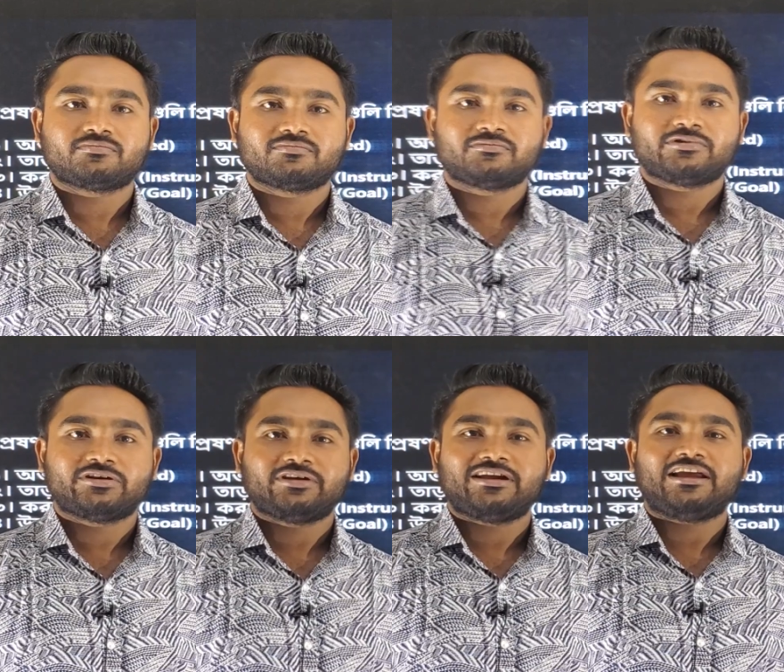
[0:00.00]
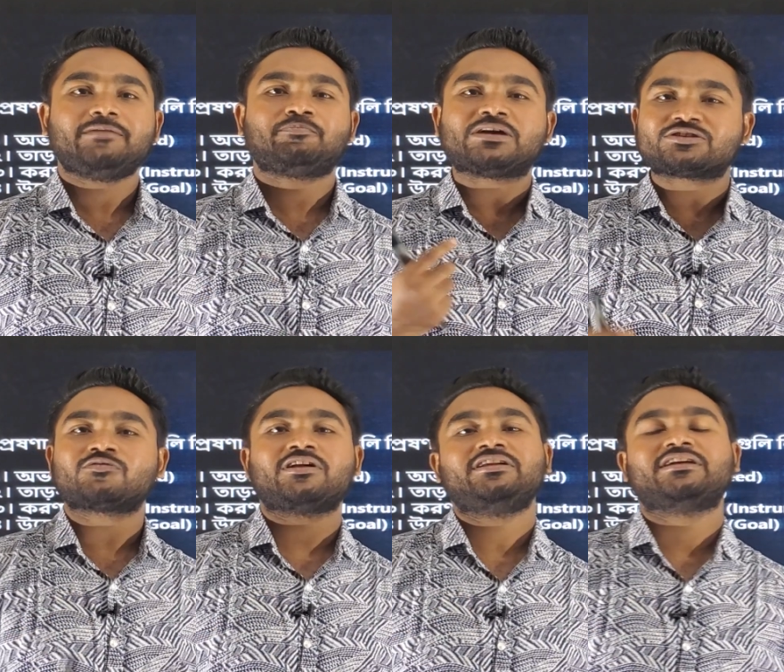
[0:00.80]
যাব এই
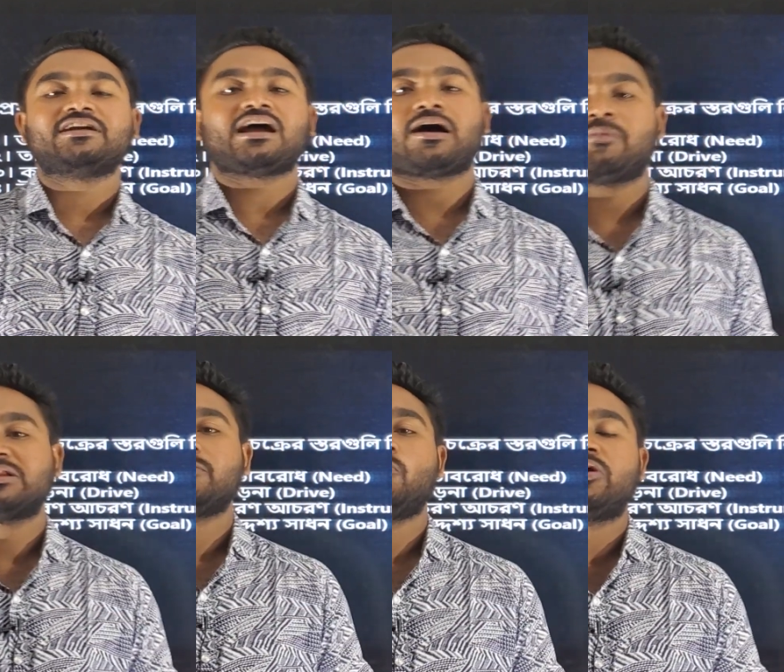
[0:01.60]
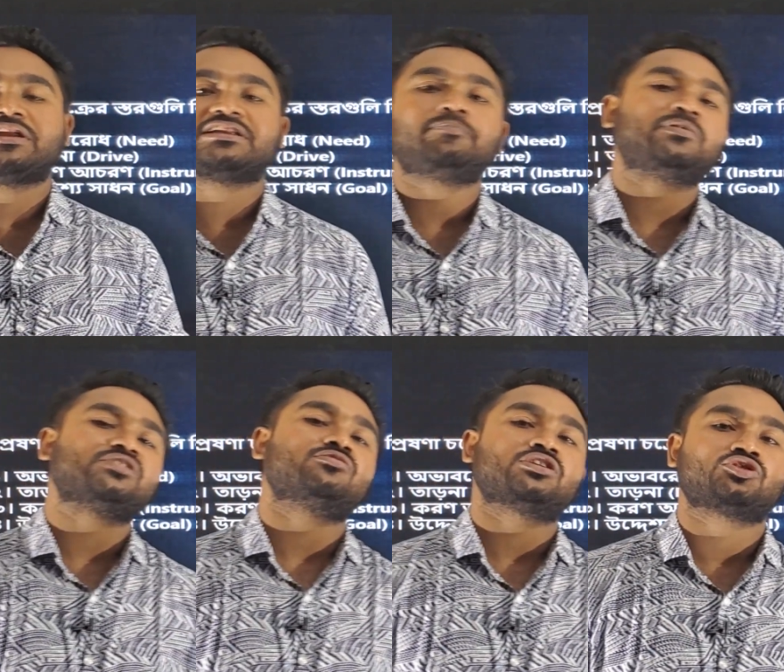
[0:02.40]
প্রেষণা নিয়ে আমাদের বইয়ে একটি
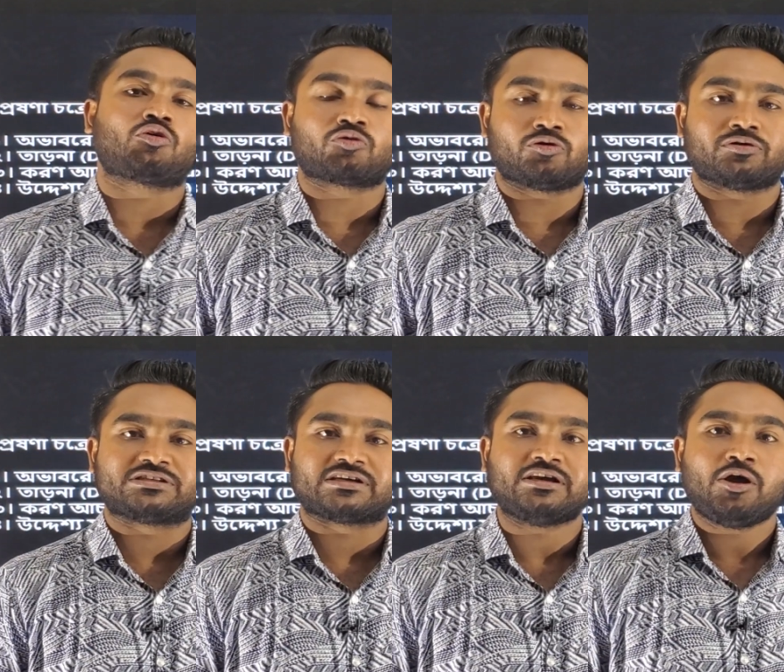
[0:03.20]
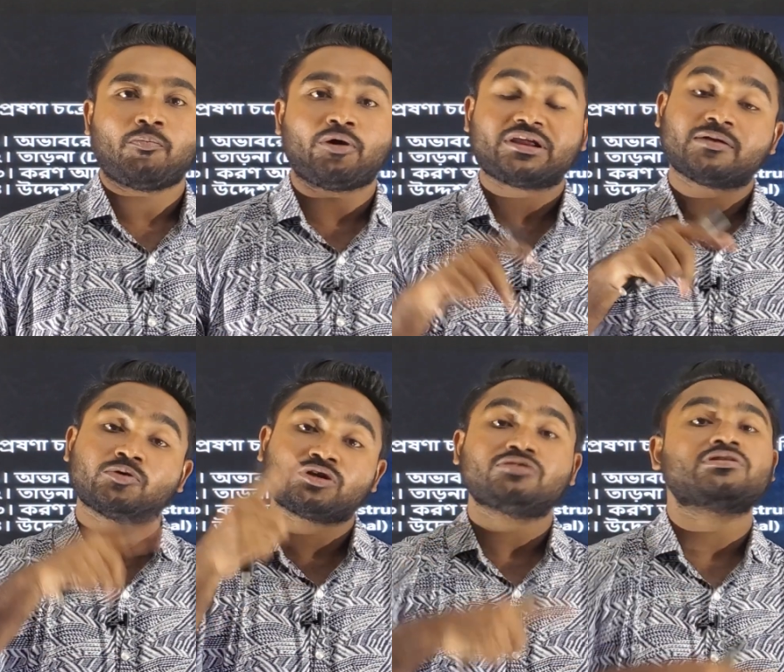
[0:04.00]
প্রেষণা চক্র রয়েছে পরীক্ষার মধ্যে